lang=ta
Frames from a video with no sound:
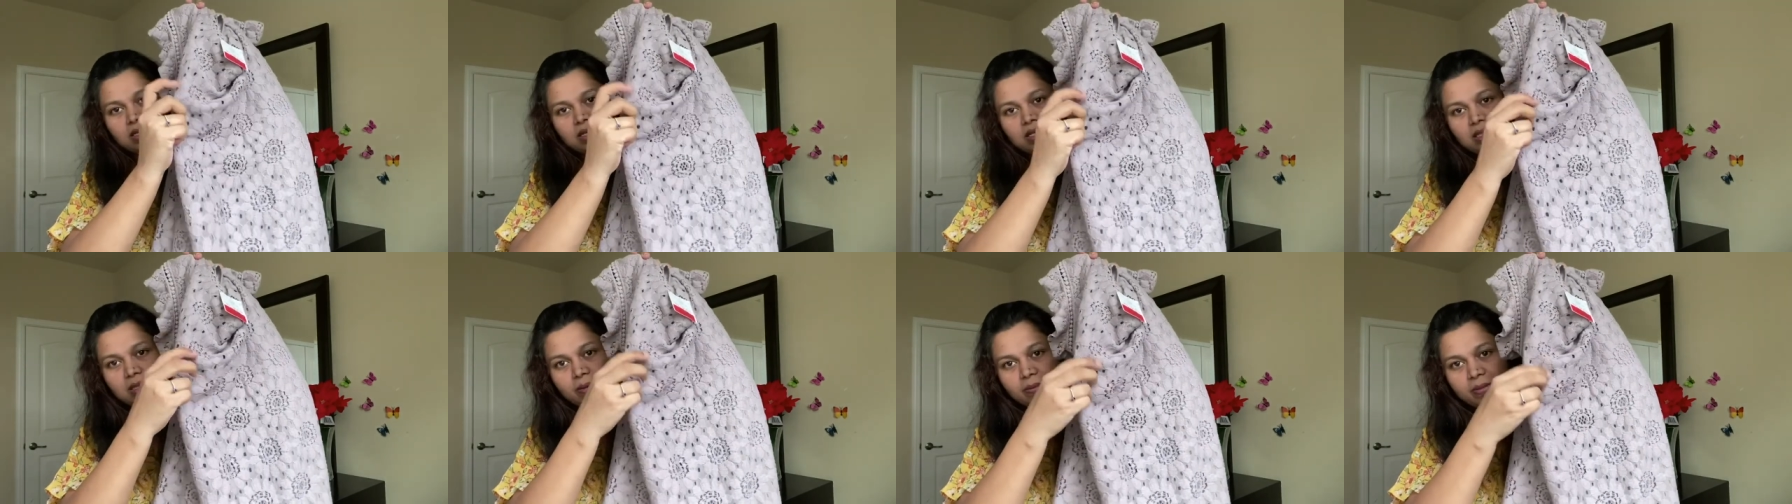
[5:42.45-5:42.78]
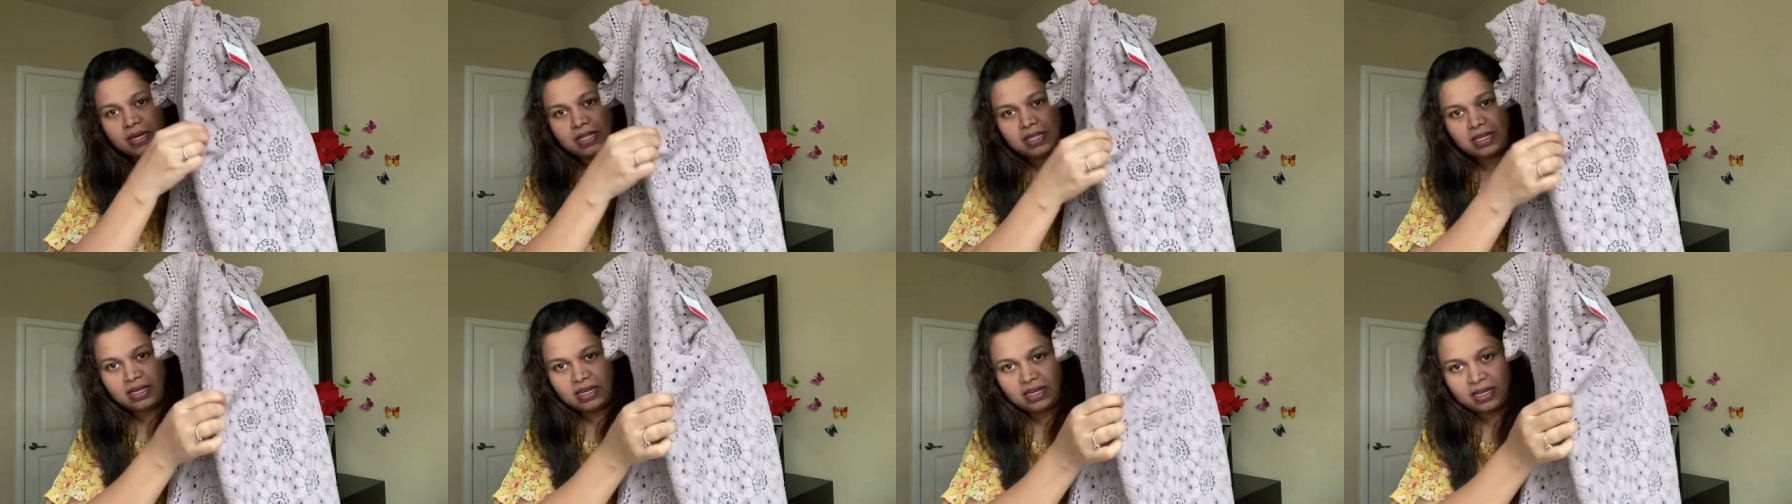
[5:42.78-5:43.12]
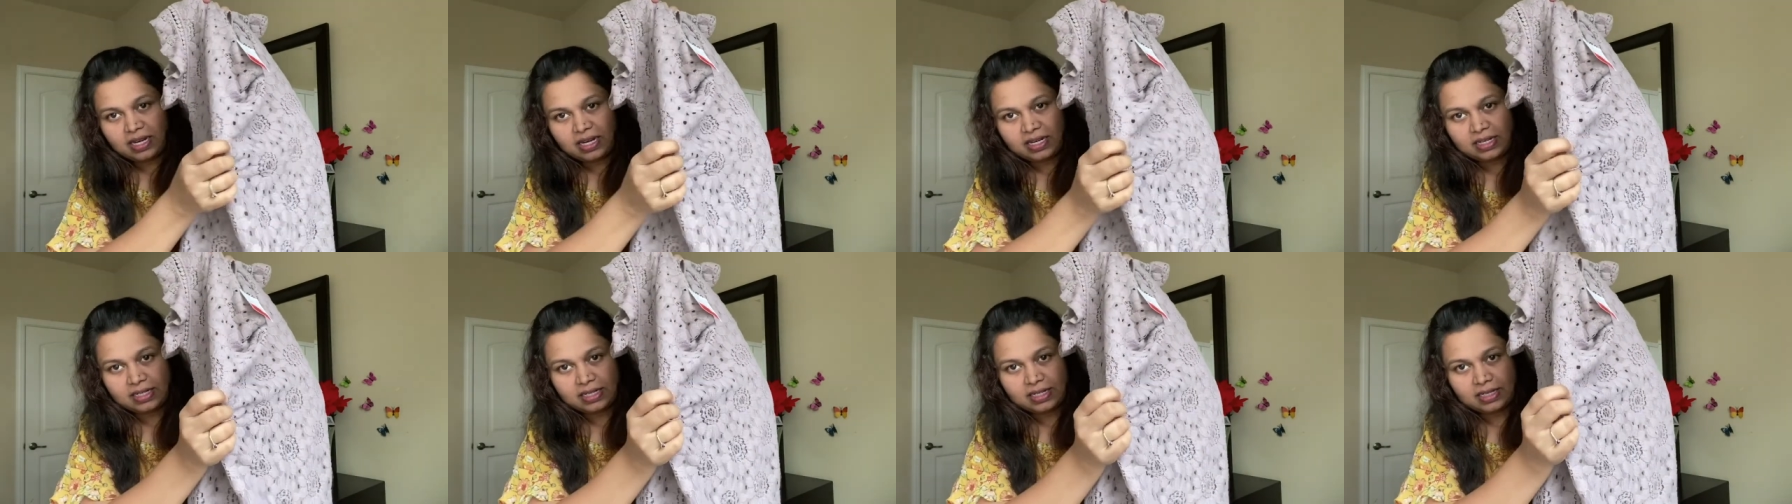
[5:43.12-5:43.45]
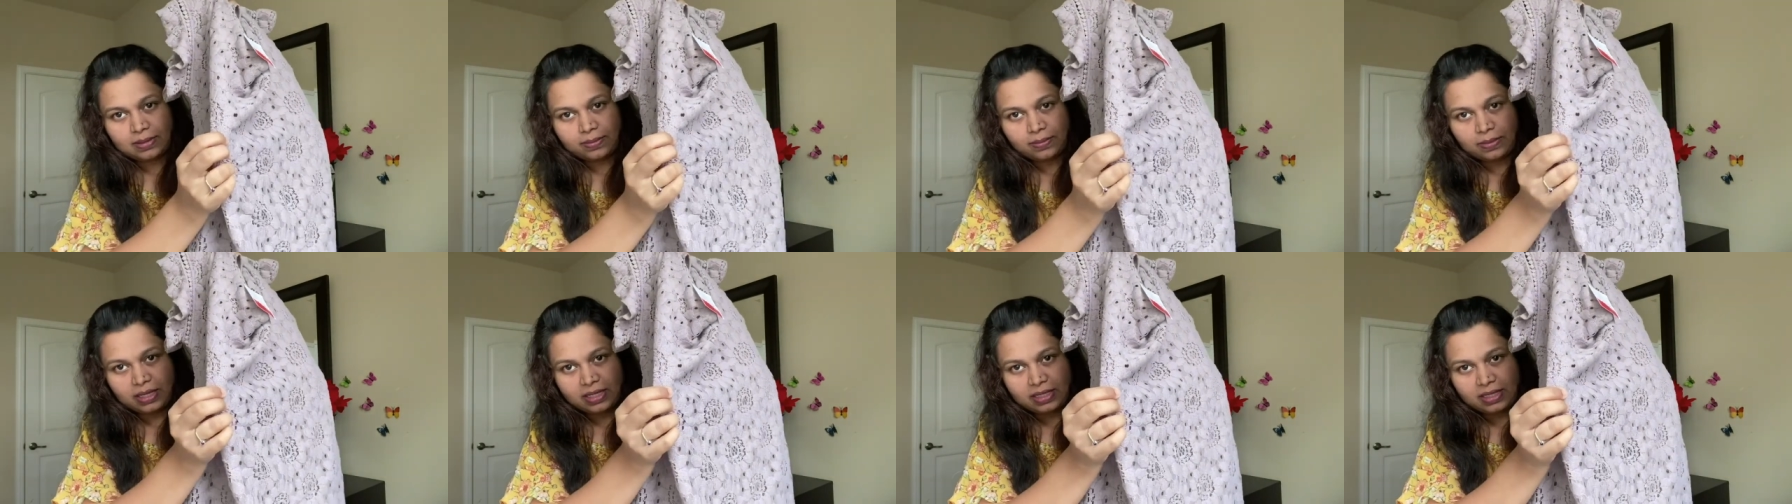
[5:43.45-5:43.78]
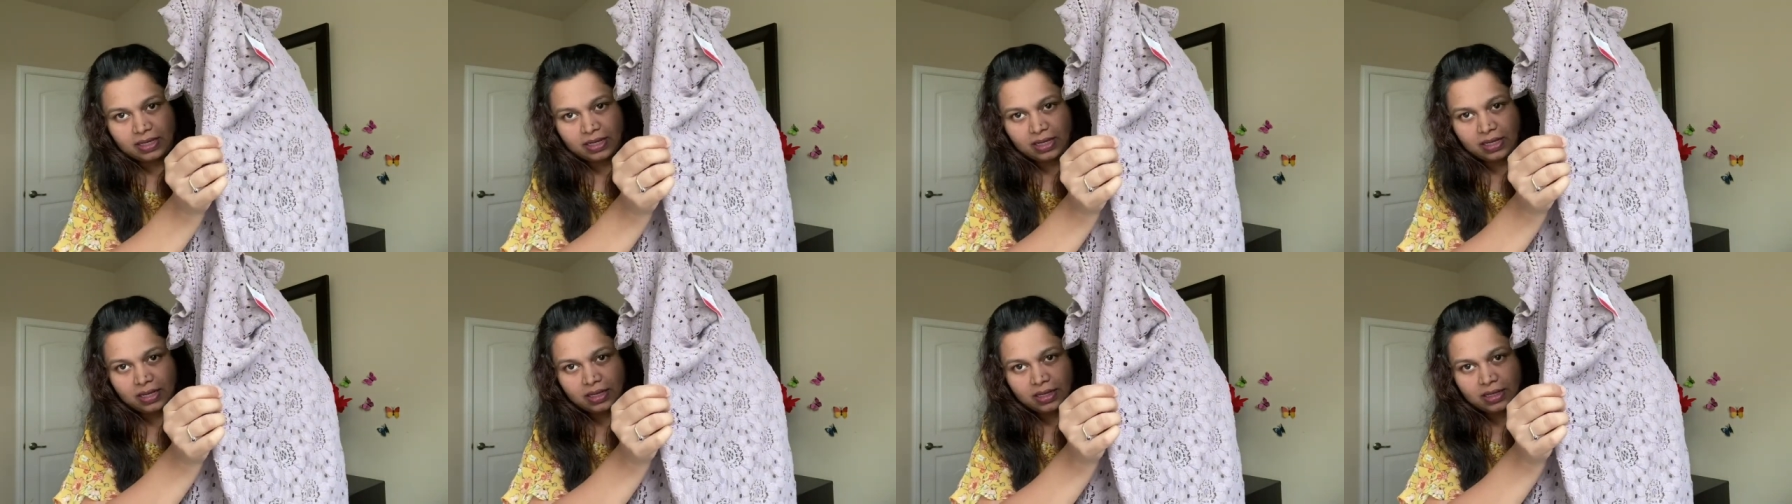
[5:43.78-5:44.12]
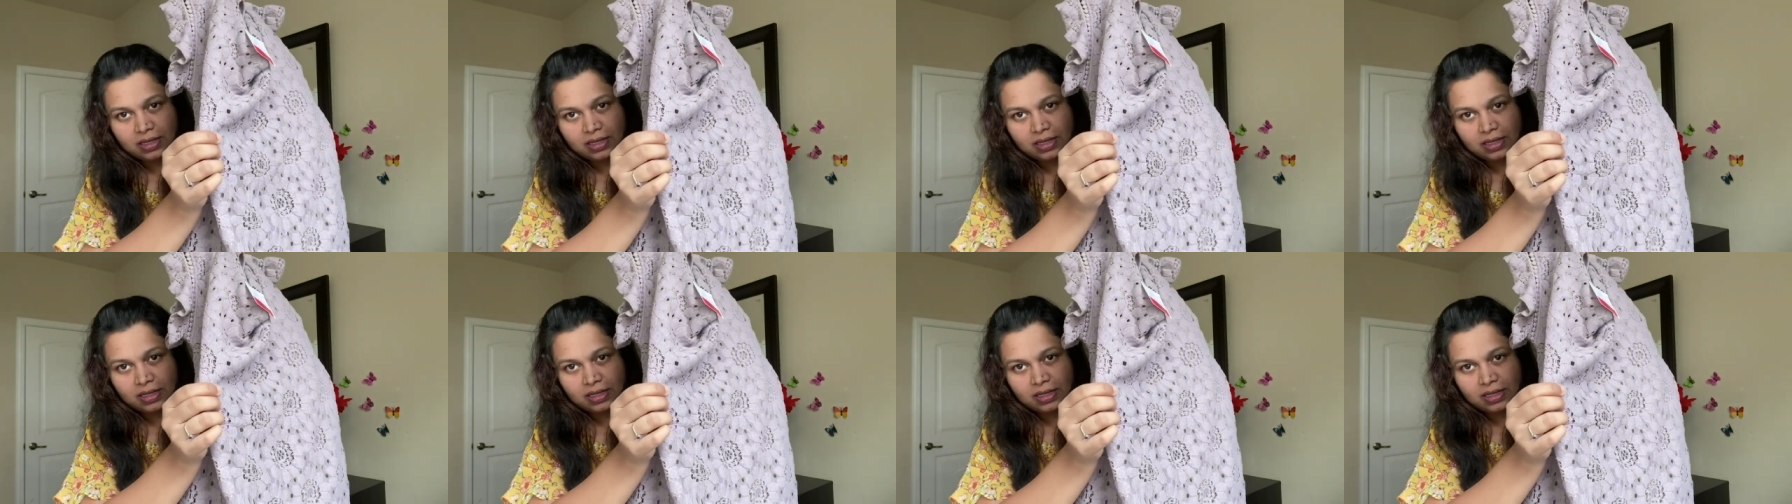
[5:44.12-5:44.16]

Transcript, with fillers: இந்த மாதிரி நெட்டட் மாதிரி